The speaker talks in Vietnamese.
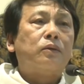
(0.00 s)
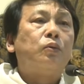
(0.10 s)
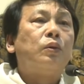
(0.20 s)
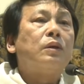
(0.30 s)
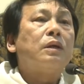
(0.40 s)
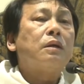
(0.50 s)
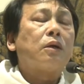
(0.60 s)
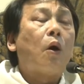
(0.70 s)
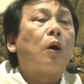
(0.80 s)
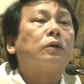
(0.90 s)
Chúa
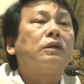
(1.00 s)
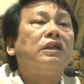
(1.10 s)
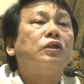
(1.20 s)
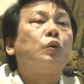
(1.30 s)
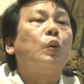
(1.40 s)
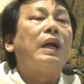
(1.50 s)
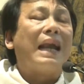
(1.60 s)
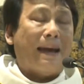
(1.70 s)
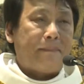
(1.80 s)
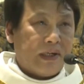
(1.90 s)
con Thiên Chúa
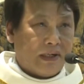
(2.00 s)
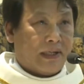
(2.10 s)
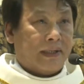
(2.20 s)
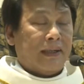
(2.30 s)
làm người